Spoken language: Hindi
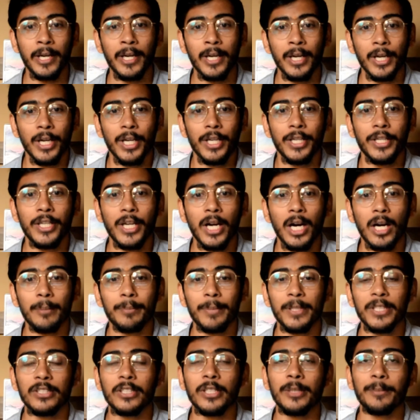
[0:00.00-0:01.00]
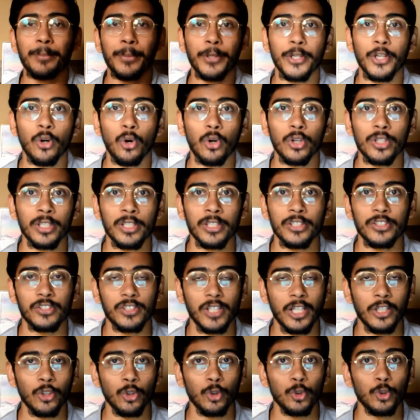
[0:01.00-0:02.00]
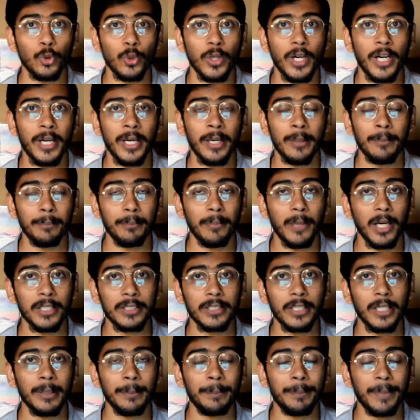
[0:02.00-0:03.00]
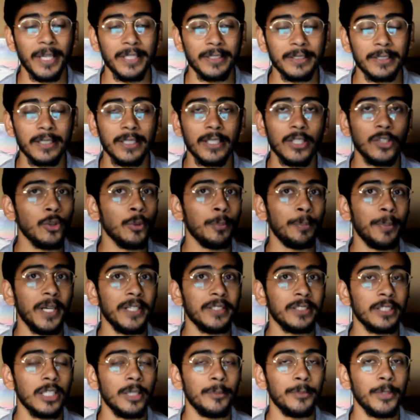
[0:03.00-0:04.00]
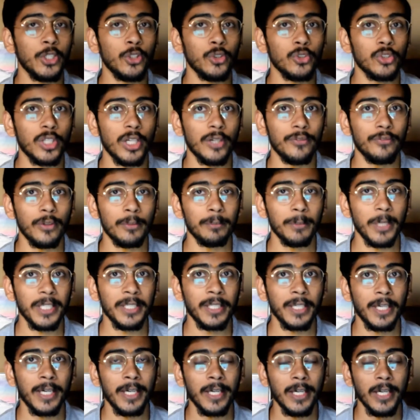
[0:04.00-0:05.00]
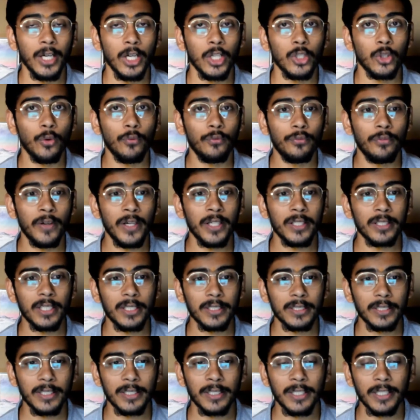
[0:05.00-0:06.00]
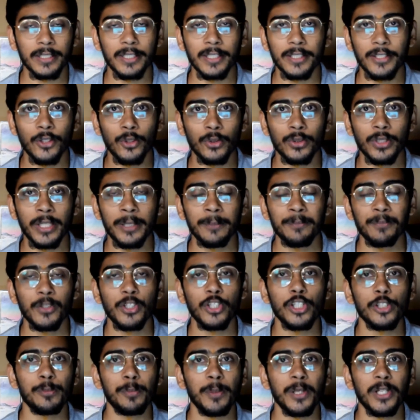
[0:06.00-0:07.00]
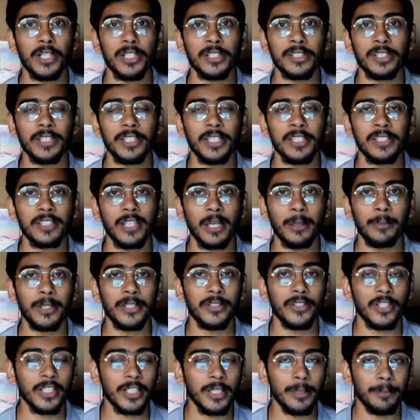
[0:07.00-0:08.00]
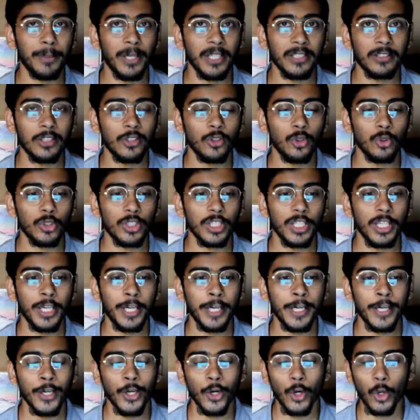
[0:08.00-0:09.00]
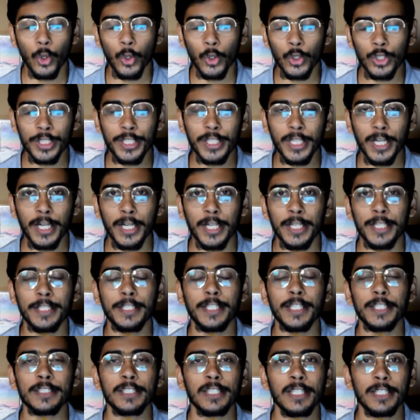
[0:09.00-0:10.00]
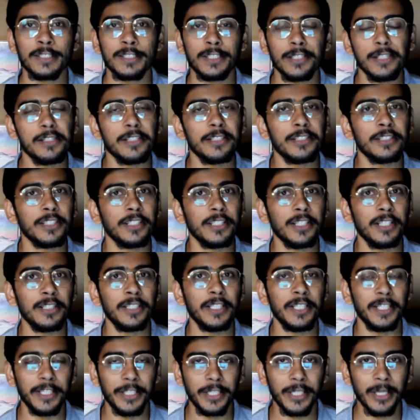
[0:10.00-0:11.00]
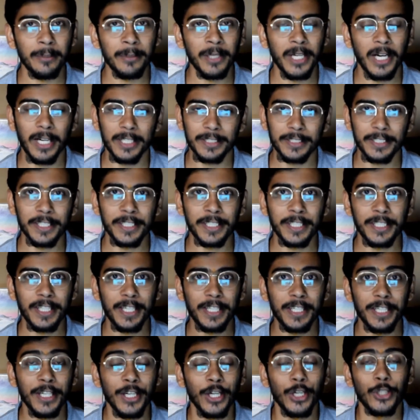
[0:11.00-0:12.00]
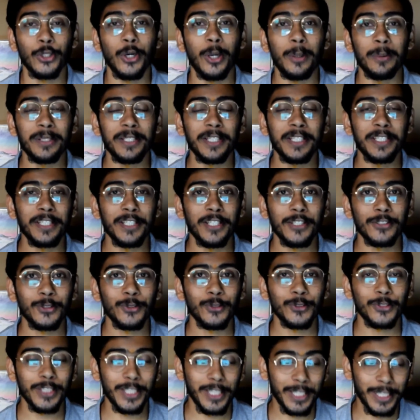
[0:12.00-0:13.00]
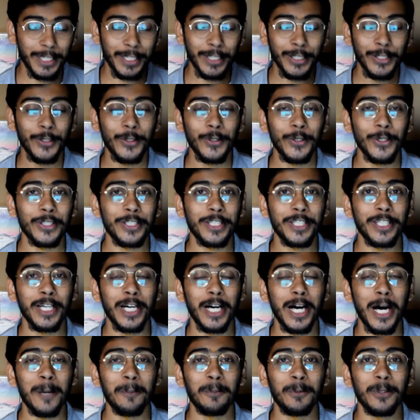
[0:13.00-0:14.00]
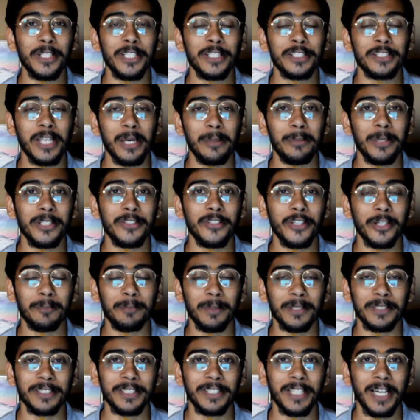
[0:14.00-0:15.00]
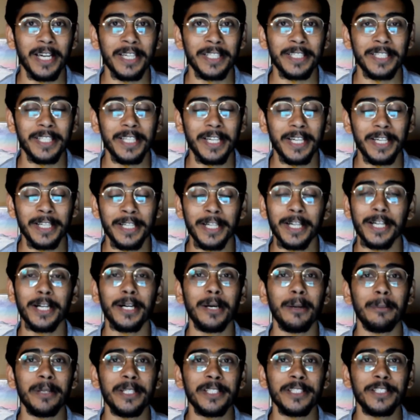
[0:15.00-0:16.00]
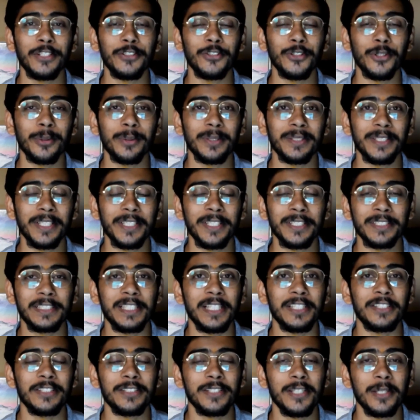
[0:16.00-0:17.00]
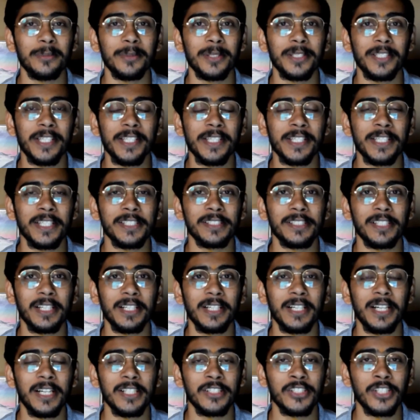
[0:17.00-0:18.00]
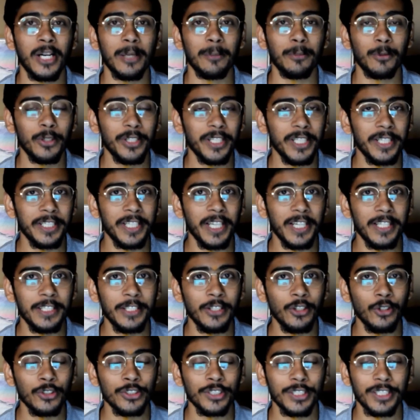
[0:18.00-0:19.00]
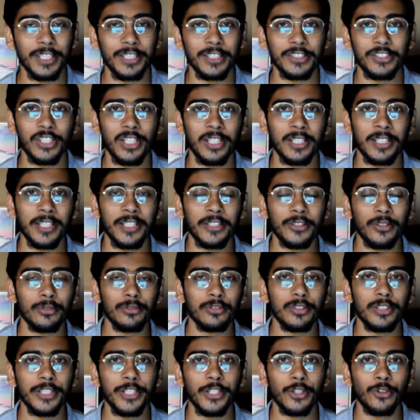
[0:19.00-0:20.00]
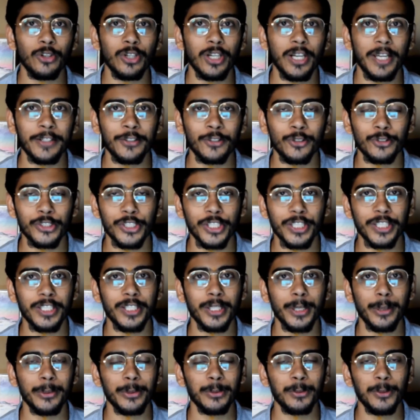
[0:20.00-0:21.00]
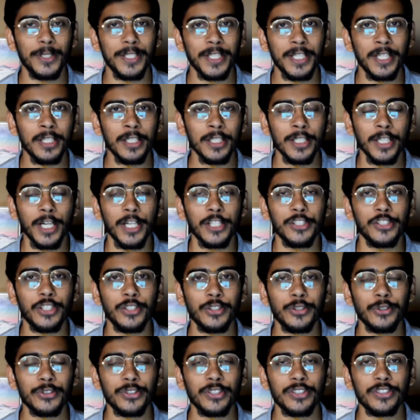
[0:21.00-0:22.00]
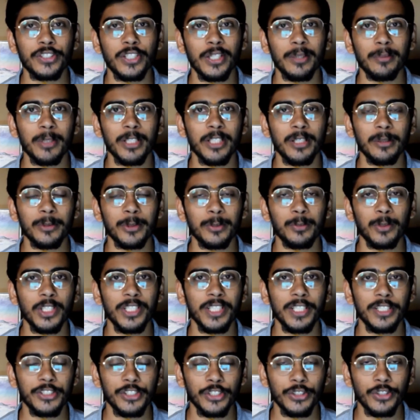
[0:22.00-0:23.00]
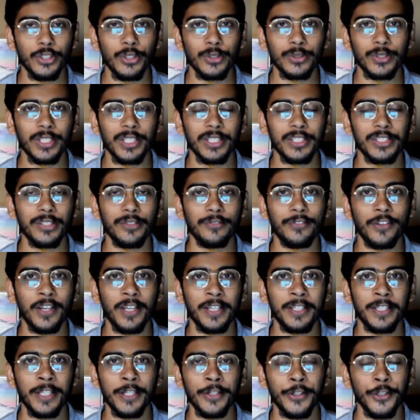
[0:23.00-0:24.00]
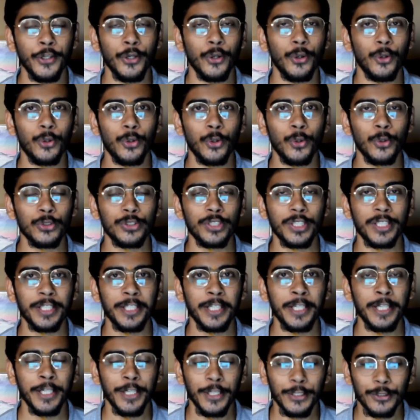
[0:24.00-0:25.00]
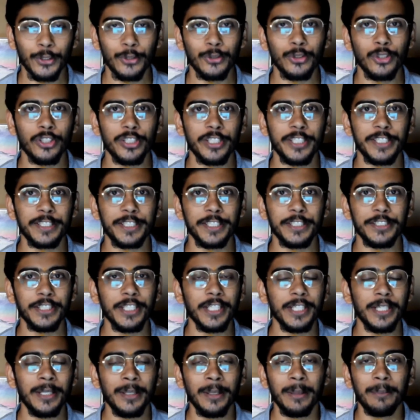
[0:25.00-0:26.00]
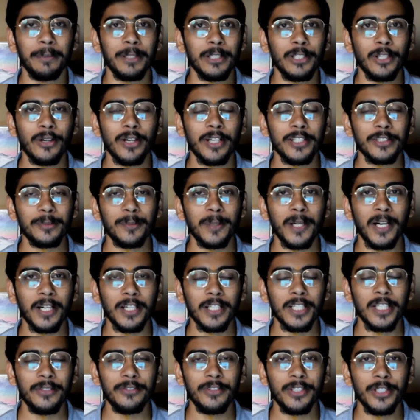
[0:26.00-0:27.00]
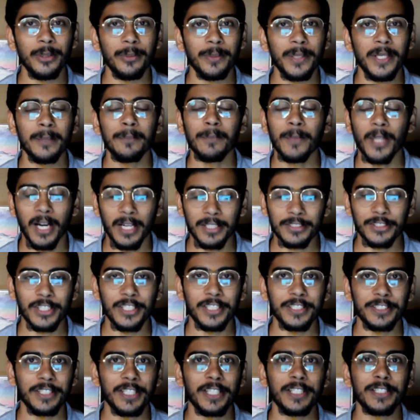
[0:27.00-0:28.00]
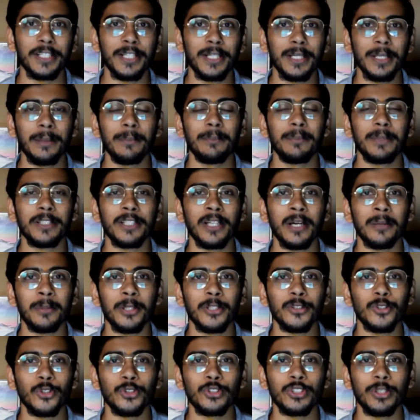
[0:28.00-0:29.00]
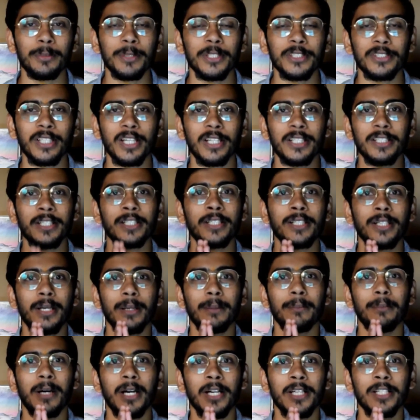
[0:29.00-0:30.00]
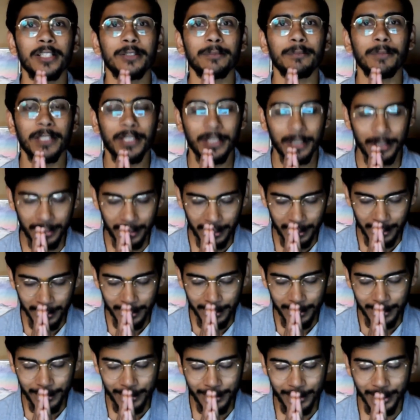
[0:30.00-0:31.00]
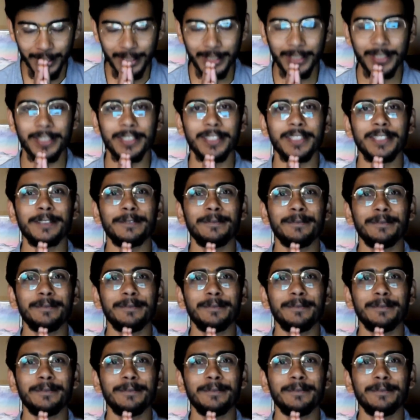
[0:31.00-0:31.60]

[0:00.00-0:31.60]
है यहाँ पे इसकी प्री ऑर्डर स्टार्ट हो चुका है बात करें प्राइसिंग की तो प्राइसिंग अभी कुछ कन्फर्म नहीं है तो वेट करते हैं देखते क्या होता है किस प्रकार से ये साइबर ट्रक की प्राइसिंग होती है और क्या टेस्ला जल्दी से जल्दी इंडिया में आती है कि नहीं तो आप बताइए क्या सोचते हैं और क्या आपको ये साइबर ट्रक पसंद आया कि नहीं आया कमेंट कीजिए और बताइए साथ ही साथ बताइए कैसा लगा आज का आपको ये डेली डोज अगर अच्छा लगा है तो वीडियो को लाइक और शेयर करना मत भूलिएगा चैनल को सब्सक्राइब करना मत भूलिएगा जितना हो सके इसे फैलाइए और हो सके तो डोनेट कीजिए मैं तो इसमें अगले वीडियो में आज के लिए इतना ही था मैं था आपका दोस्त अमन साड़ा भारत माता की जय